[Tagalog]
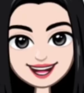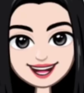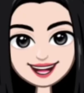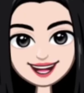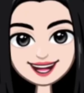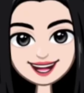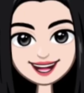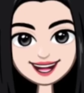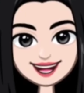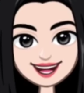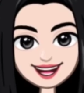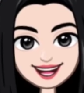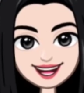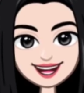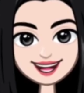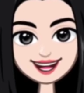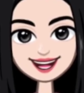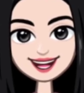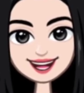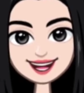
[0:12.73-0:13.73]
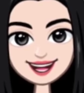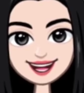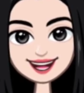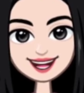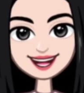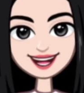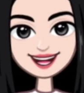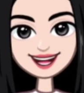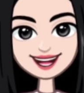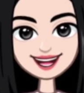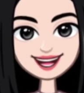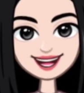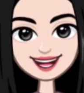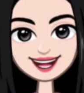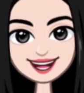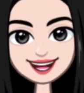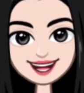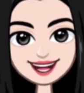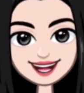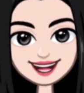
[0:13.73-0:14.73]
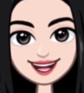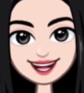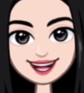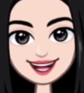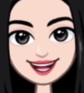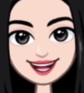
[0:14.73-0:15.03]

Video na to, tuturo ko sa inyo ang